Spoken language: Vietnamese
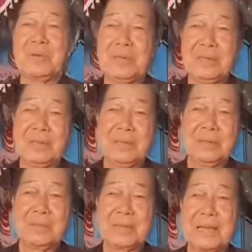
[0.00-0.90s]
giáo lý
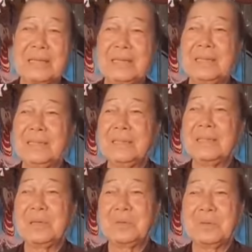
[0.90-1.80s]
mà thầy chỉ giới
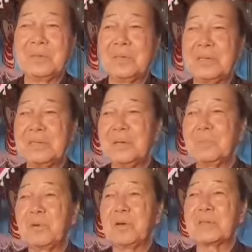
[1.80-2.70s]
thiệu nói chuyện với
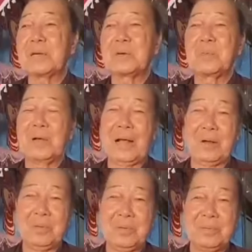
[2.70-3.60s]
ông cò tàu trọng bất
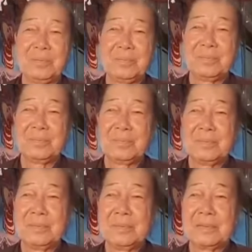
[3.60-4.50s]
hảo
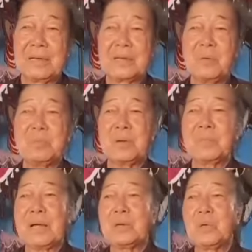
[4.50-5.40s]
đã rút trong
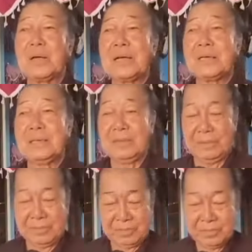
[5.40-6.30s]
các luật các
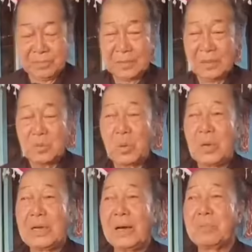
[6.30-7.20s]
kinh
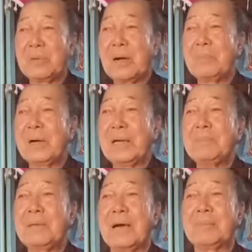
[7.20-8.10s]
tùy lòng không ép
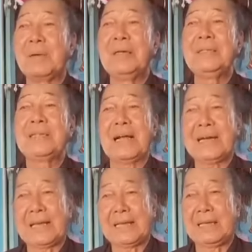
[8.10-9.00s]
làm in giảng
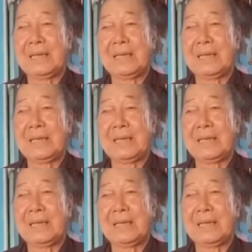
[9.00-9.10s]
này